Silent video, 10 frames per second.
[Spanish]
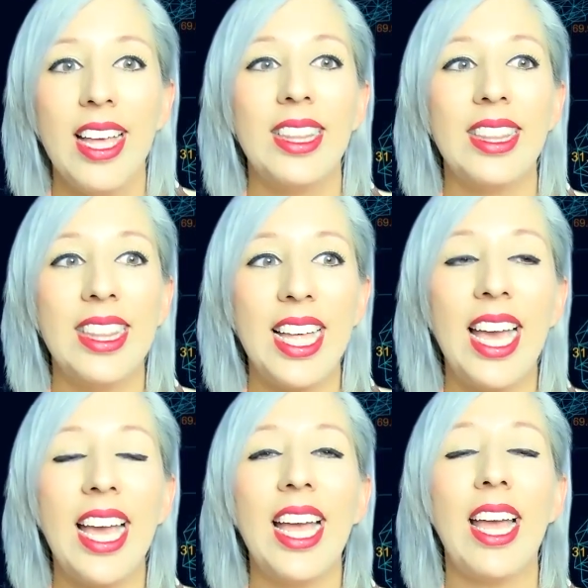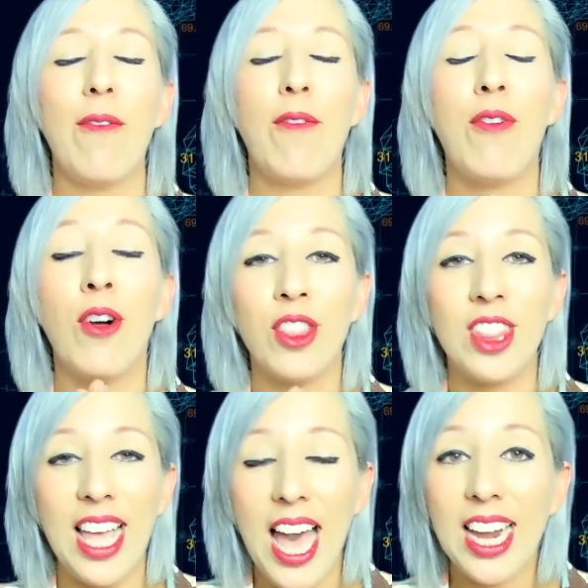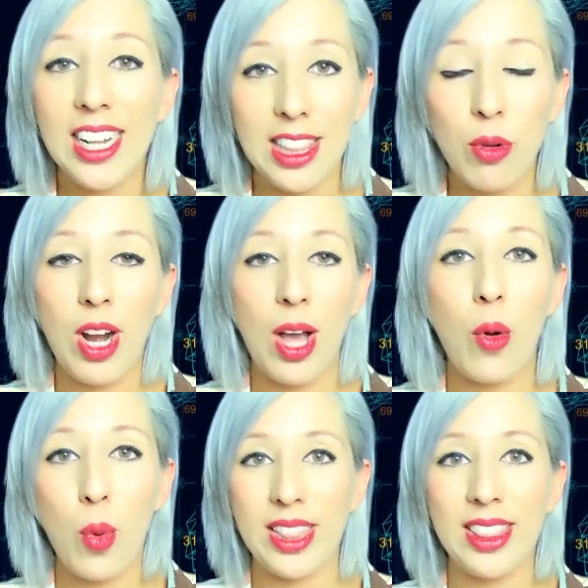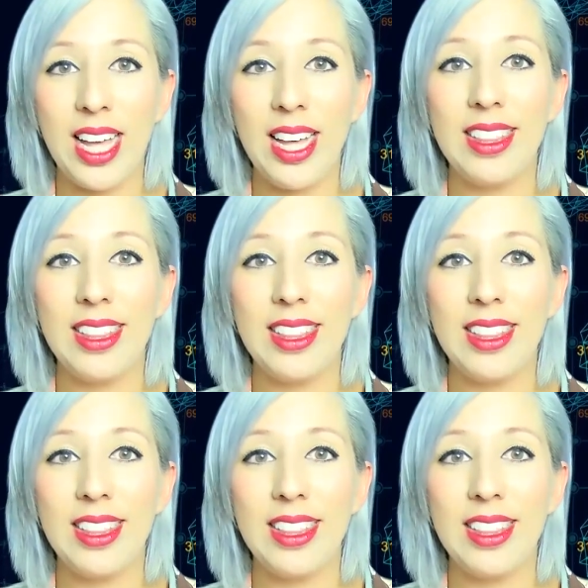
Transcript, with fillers: de fondearte una cuenta,